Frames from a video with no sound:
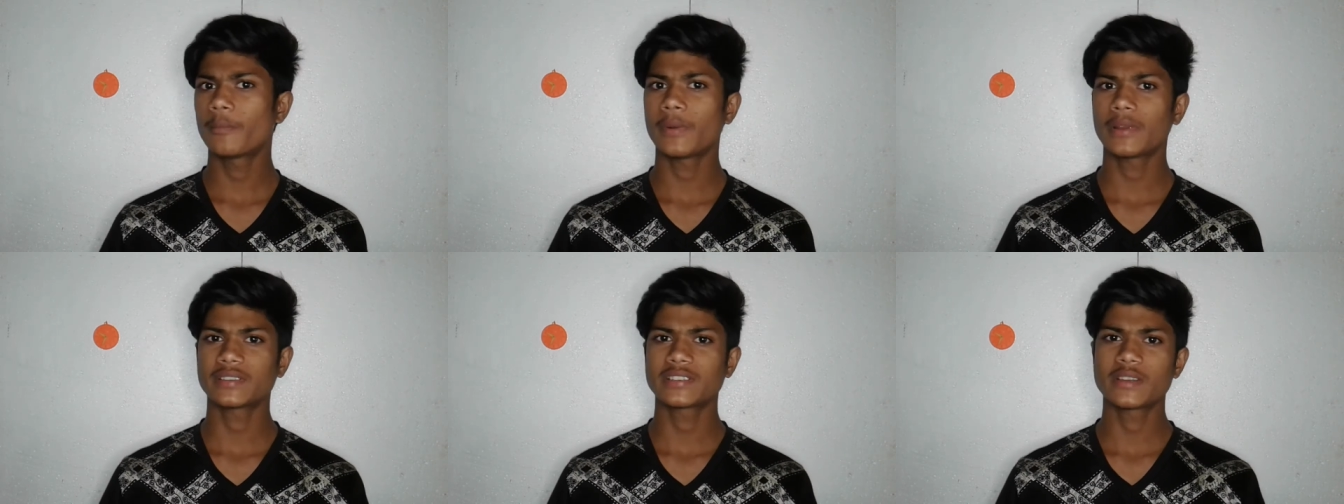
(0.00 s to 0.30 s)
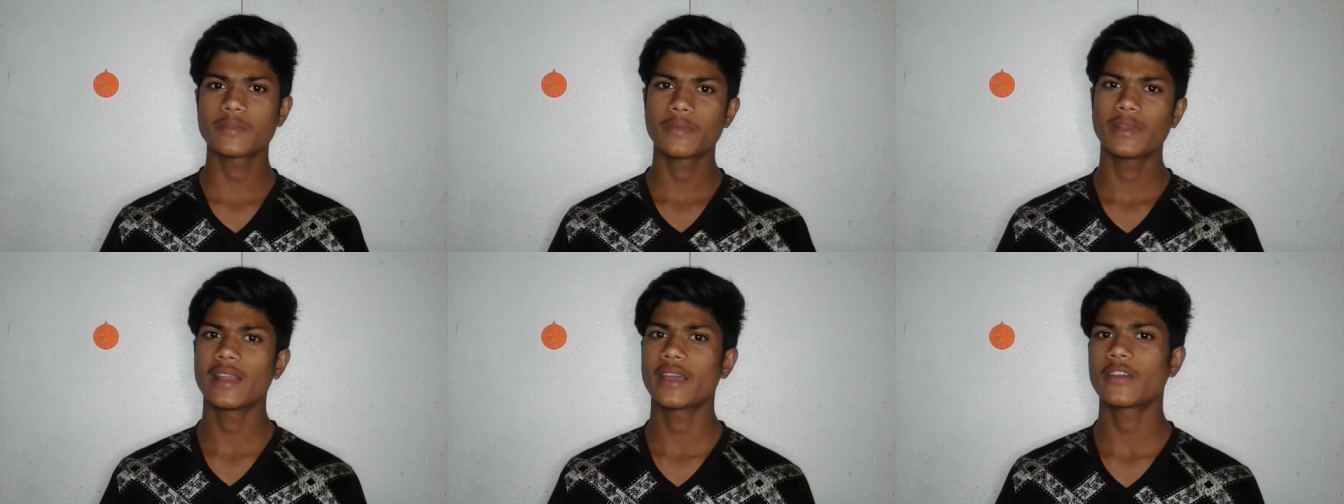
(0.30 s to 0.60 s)

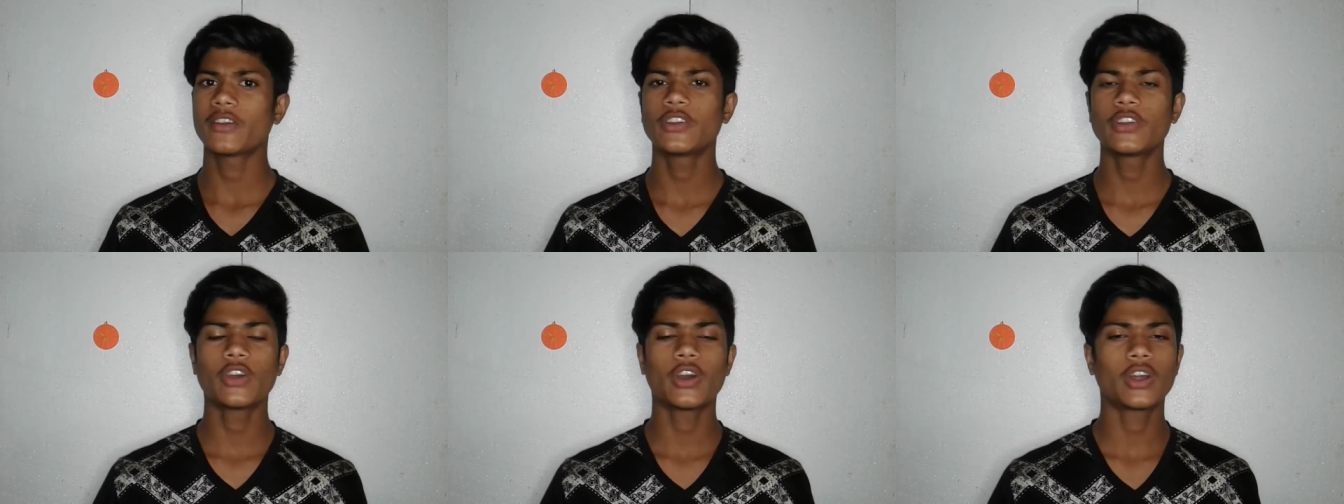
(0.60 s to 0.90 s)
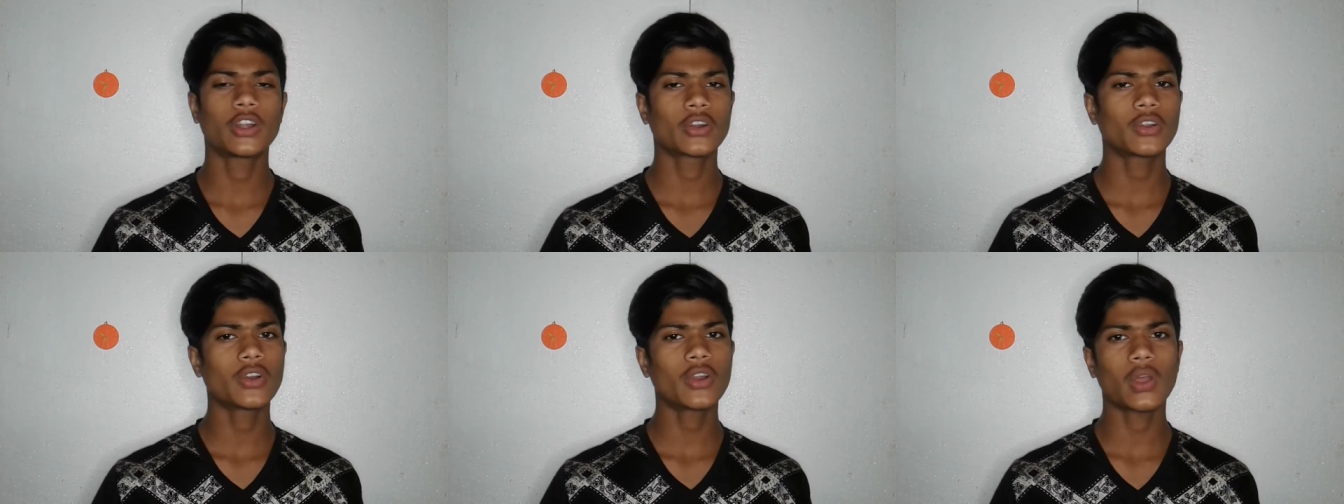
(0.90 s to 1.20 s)
পাশের বেলাইকনটি
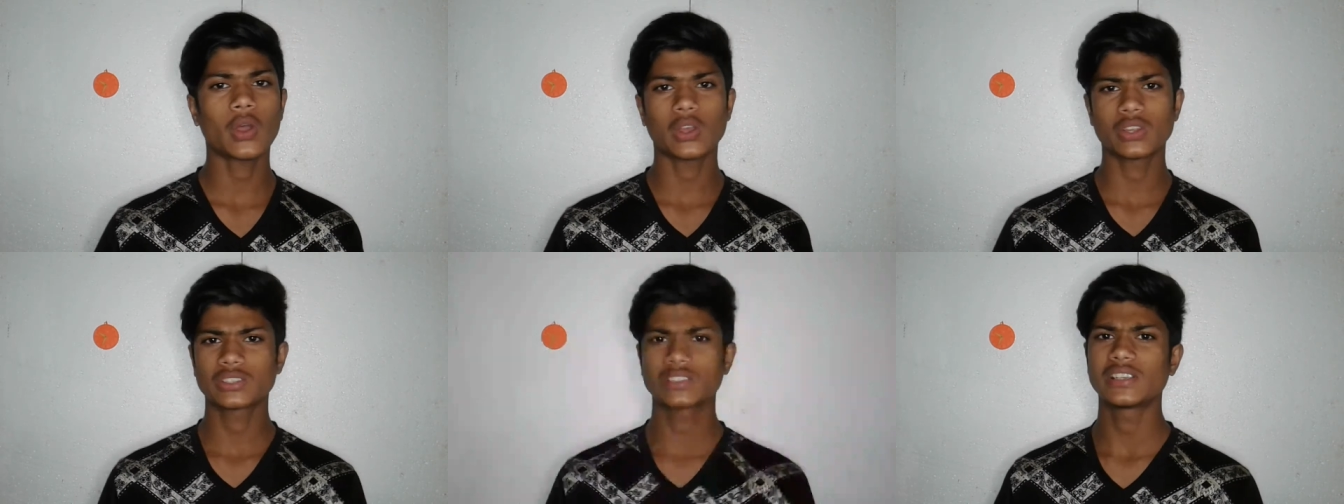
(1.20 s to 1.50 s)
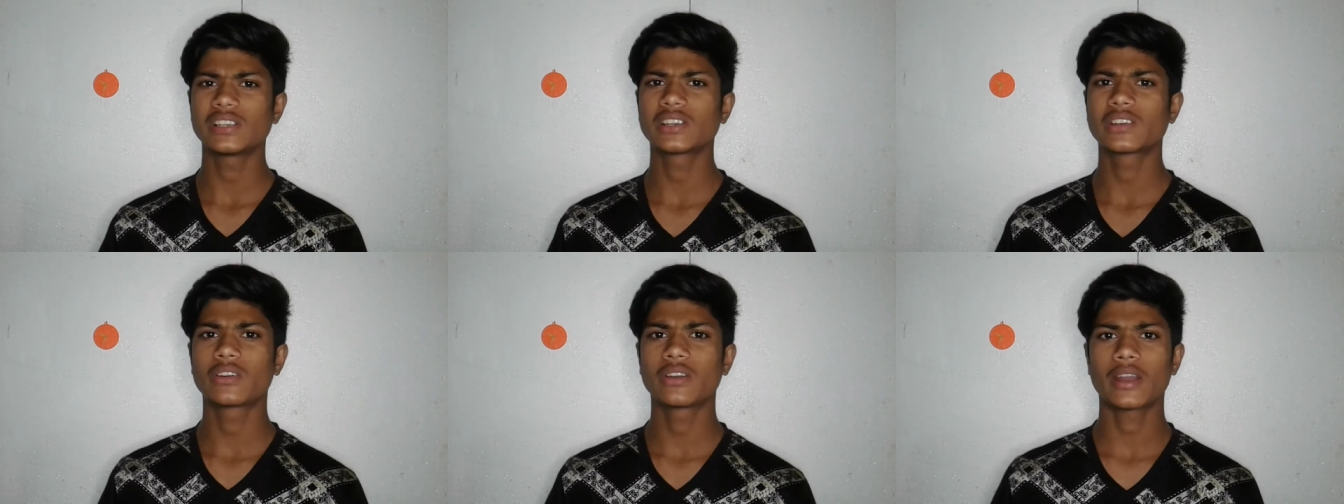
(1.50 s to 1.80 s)
অন করে অল
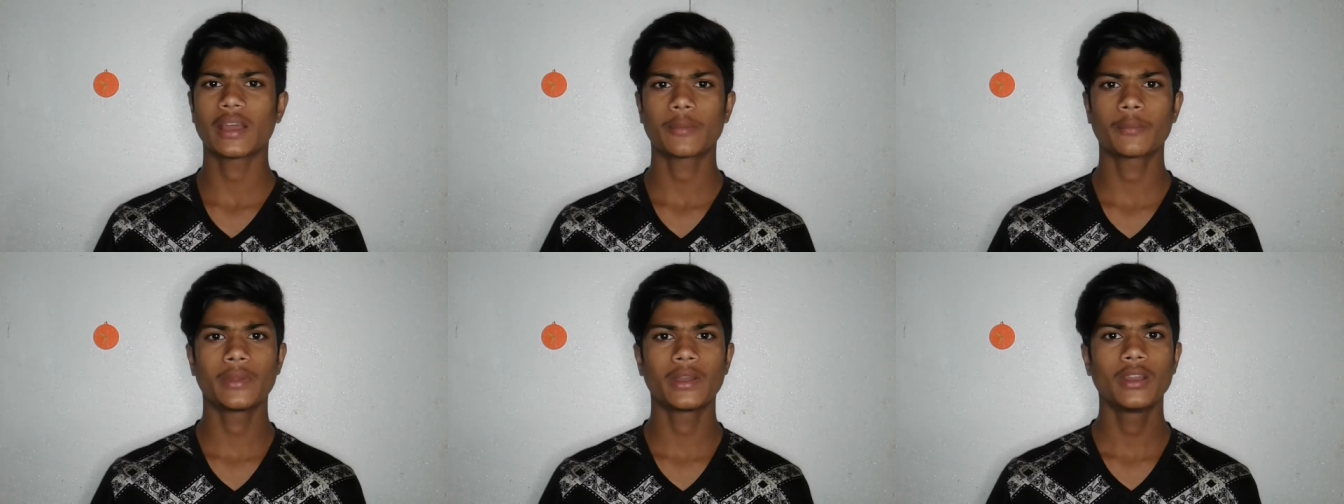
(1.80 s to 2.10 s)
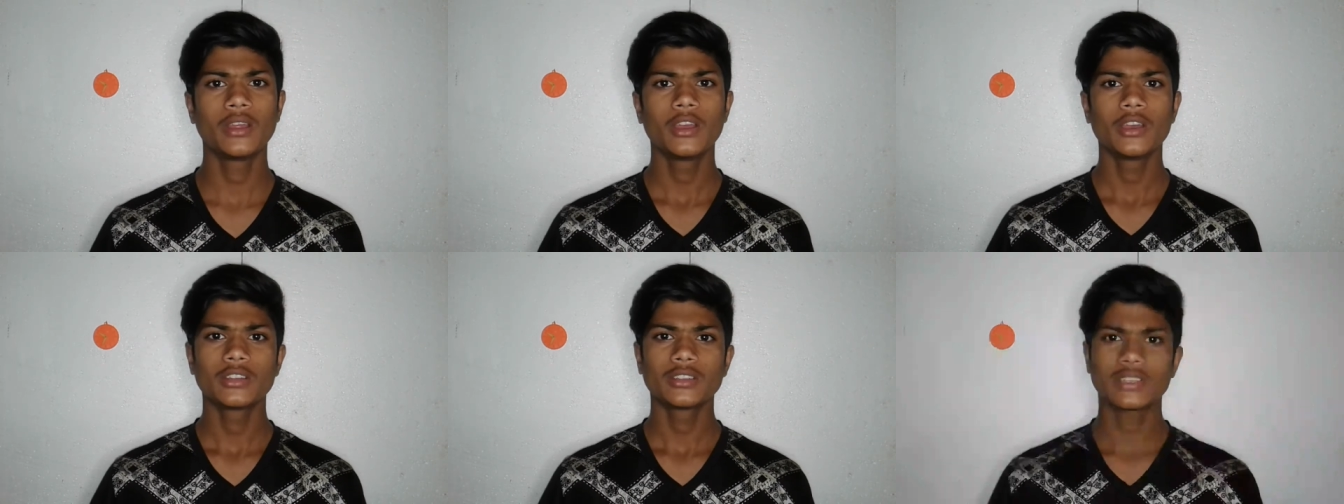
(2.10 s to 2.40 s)
সিলেক্ট করে রাখবেন
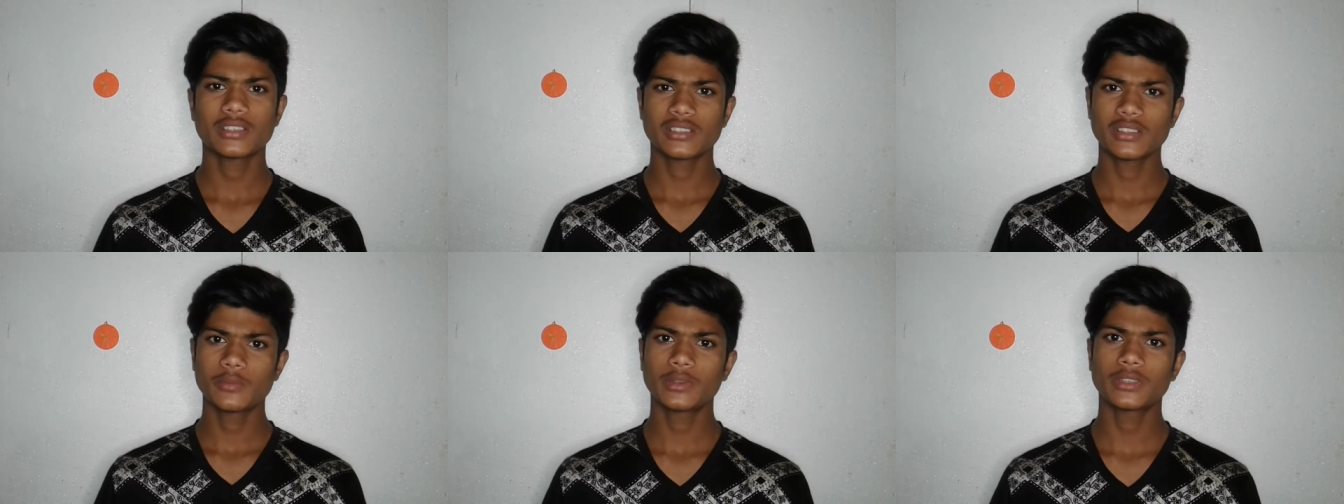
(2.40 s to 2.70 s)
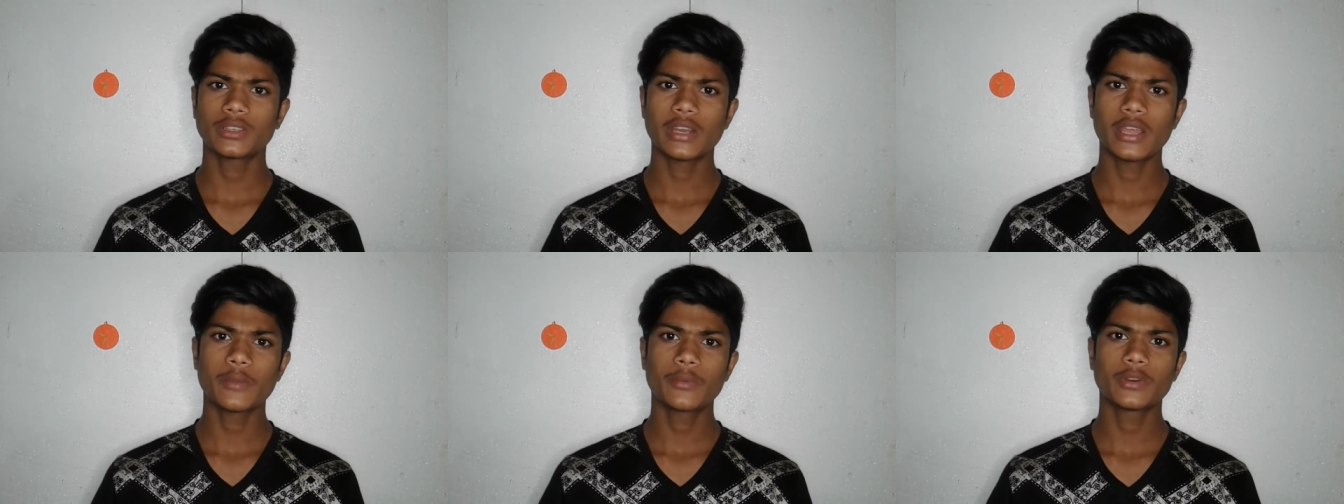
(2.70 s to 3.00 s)
তো আজকের
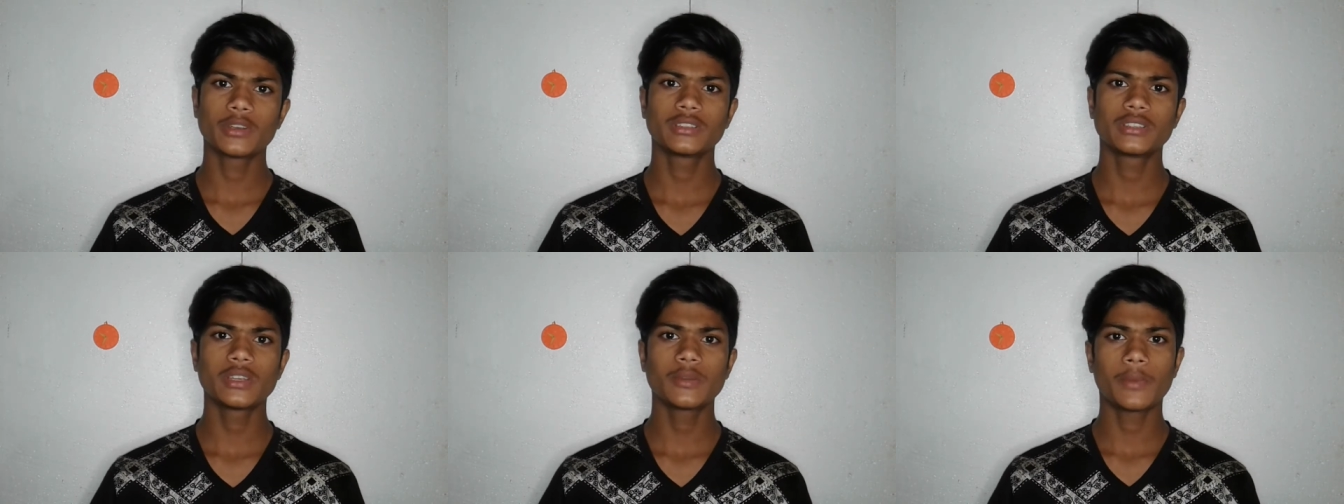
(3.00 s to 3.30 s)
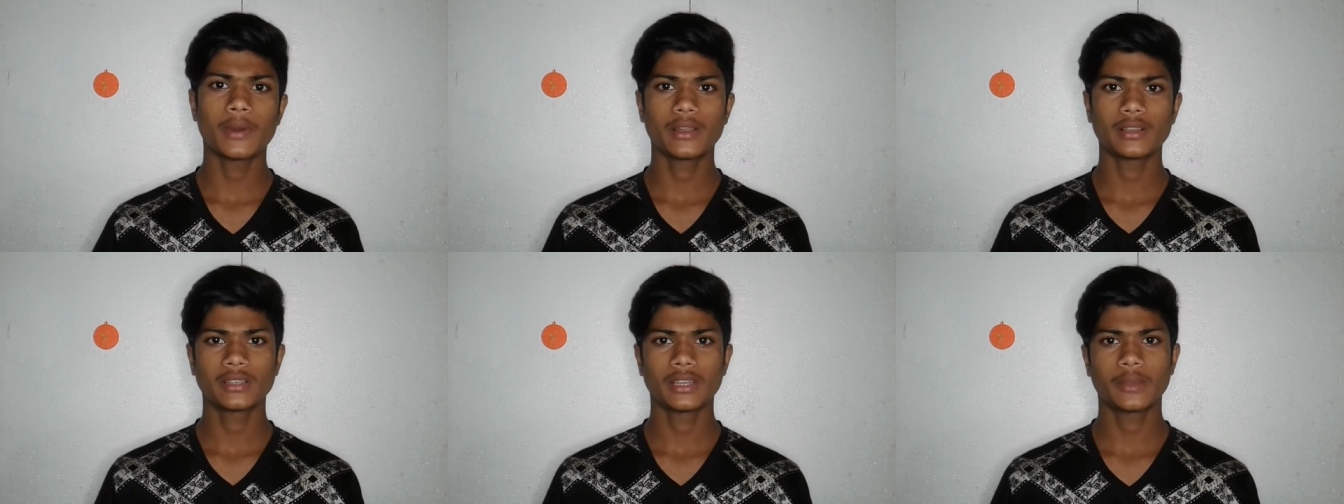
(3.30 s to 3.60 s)
মতন এই
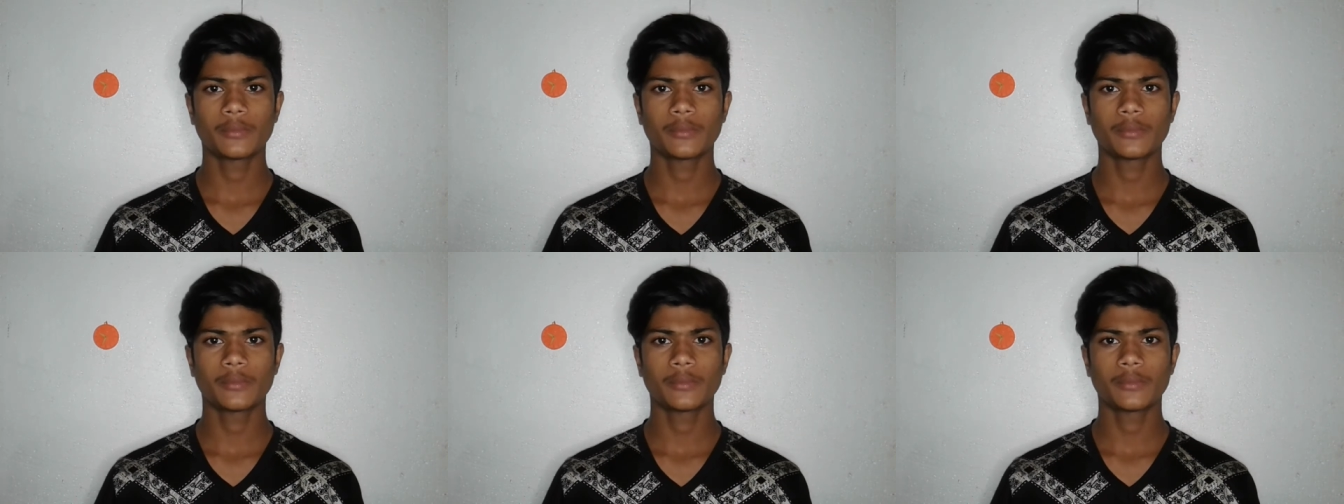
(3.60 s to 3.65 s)
পর্যন্তই ভালো